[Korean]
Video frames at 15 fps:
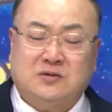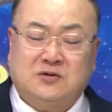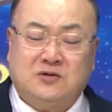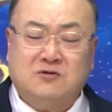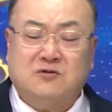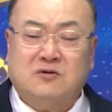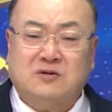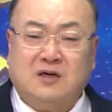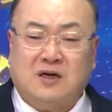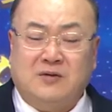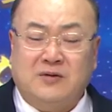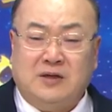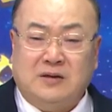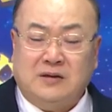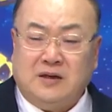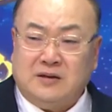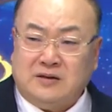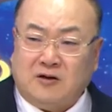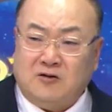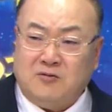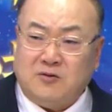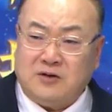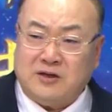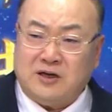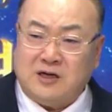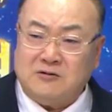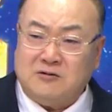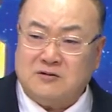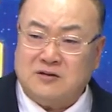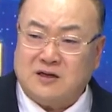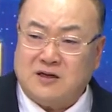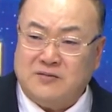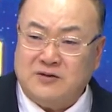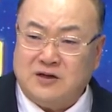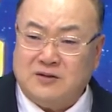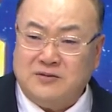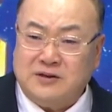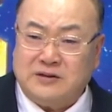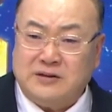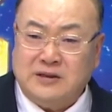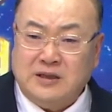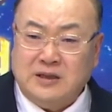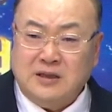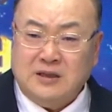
중국 사람이 야, 태호복희가 한국 사람이라며